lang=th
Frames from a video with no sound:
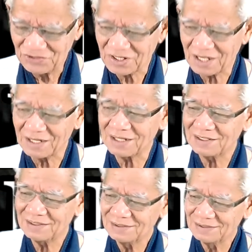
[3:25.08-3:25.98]
ใช่นะ
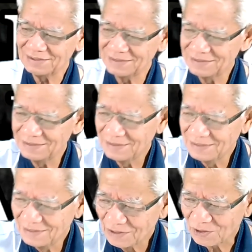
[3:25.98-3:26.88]

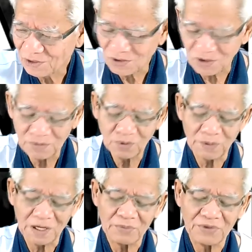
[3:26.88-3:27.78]
ก็ขอพูด
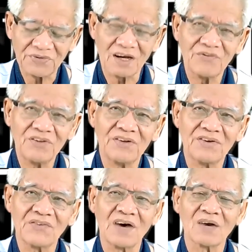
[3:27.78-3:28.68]
ผ่านภาษาวิท
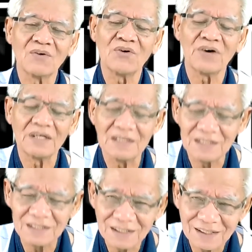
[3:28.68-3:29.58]
ยาศาสตร์เขาหน่อยห
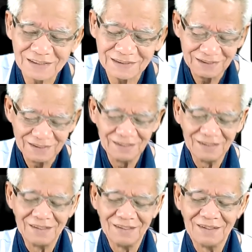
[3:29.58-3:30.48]
นึ่ง
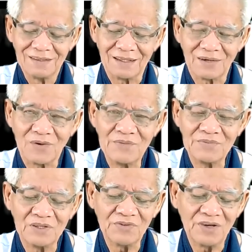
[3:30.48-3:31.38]
แต่ความ
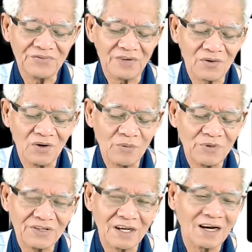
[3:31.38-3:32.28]
จริงวิทยาศาสตร์ก็
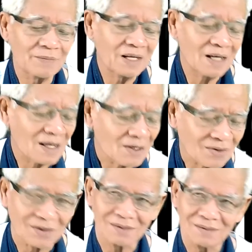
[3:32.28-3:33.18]
ไม่ใช้งานไม่ได้หรอก